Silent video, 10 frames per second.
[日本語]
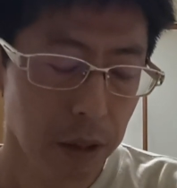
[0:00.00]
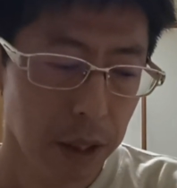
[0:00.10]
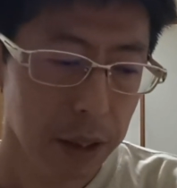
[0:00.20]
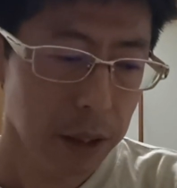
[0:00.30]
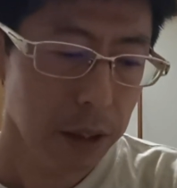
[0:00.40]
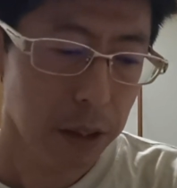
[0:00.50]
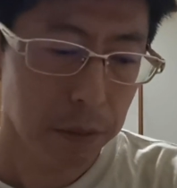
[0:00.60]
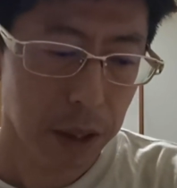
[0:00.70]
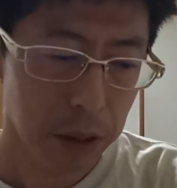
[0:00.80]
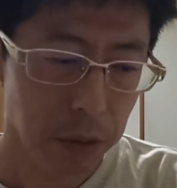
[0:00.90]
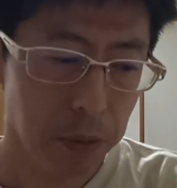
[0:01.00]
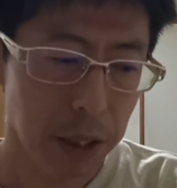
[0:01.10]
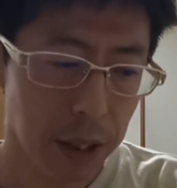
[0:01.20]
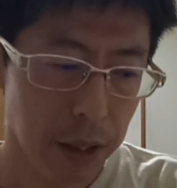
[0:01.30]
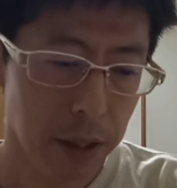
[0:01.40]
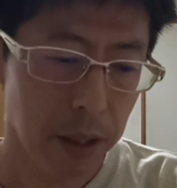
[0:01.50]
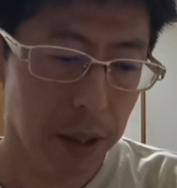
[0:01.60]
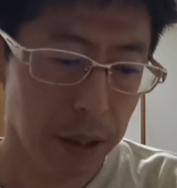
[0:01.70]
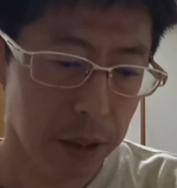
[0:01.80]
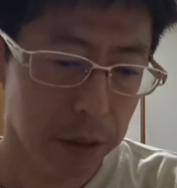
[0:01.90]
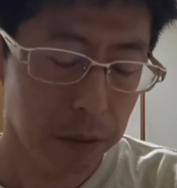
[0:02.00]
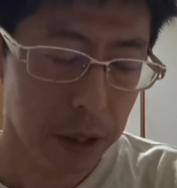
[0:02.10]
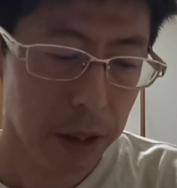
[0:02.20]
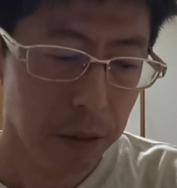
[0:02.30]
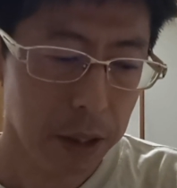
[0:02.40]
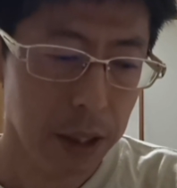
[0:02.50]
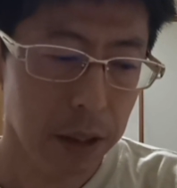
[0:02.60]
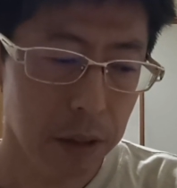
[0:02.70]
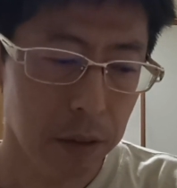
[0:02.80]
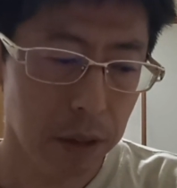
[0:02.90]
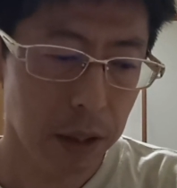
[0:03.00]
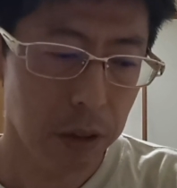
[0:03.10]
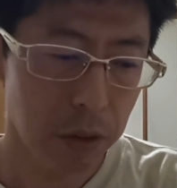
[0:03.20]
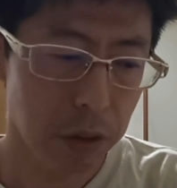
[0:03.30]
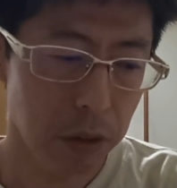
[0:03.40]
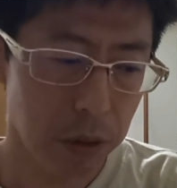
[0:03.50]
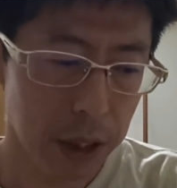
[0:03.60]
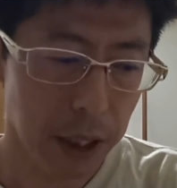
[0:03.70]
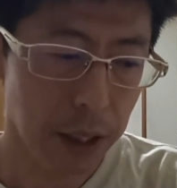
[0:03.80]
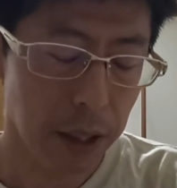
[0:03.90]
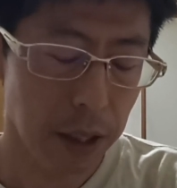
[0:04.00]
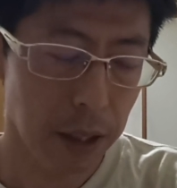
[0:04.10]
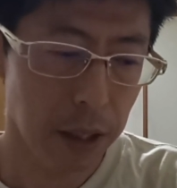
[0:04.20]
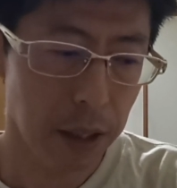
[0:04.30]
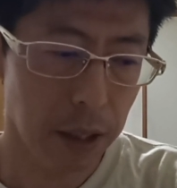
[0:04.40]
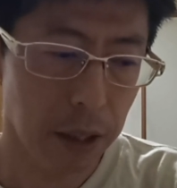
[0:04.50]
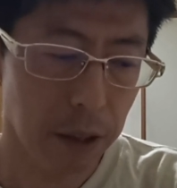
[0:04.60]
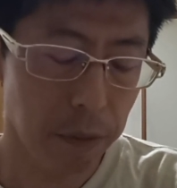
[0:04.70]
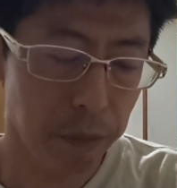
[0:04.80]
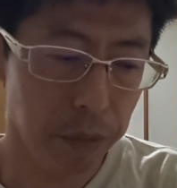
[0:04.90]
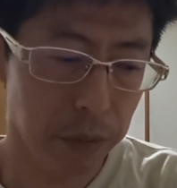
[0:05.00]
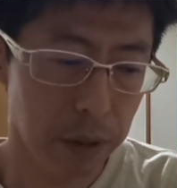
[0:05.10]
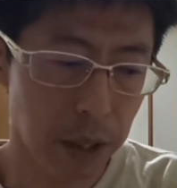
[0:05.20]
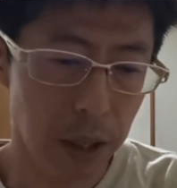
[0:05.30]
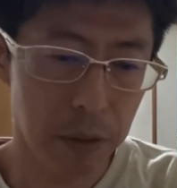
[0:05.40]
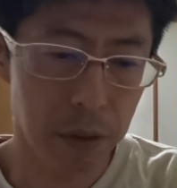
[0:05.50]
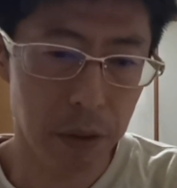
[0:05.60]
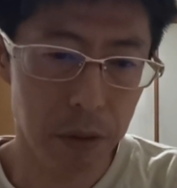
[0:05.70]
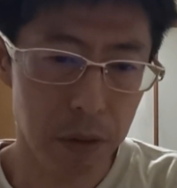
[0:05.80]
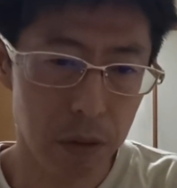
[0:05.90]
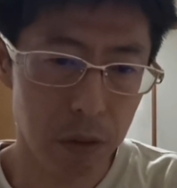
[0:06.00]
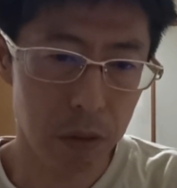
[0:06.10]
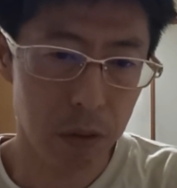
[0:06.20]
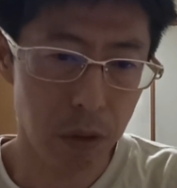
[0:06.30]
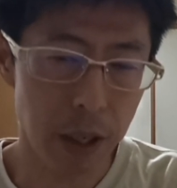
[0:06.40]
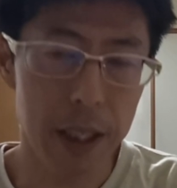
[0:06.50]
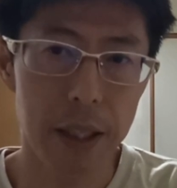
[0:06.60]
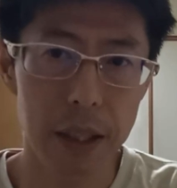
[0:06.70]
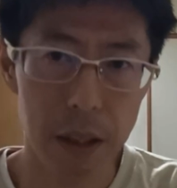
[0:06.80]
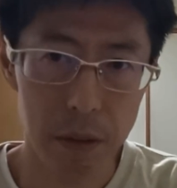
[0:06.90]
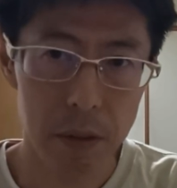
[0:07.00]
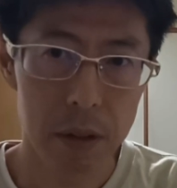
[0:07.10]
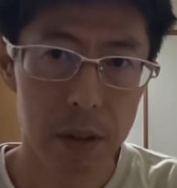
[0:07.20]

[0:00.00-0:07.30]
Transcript: 対戦チームがどこであれ、えー、その試合の時間中に食事をしたら、えー、点を取られていたと。